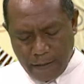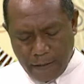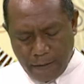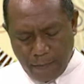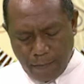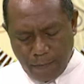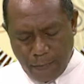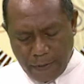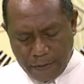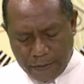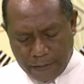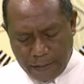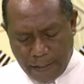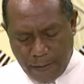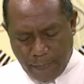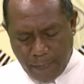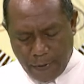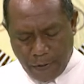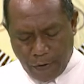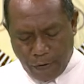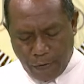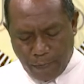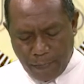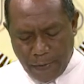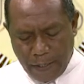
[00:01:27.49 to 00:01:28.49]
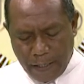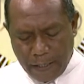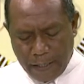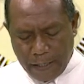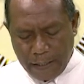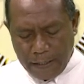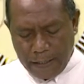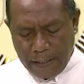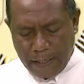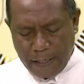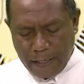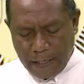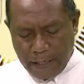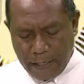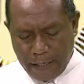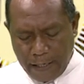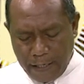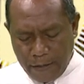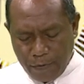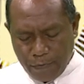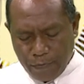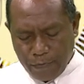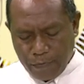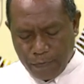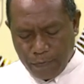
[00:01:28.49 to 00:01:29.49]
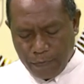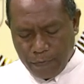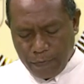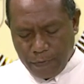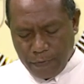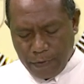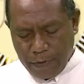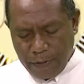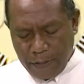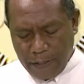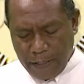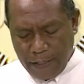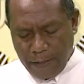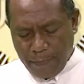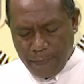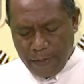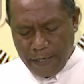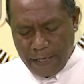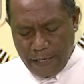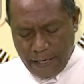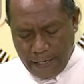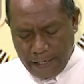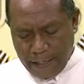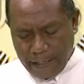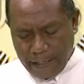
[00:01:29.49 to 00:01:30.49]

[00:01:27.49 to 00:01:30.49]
basama romak nierenyu iminian.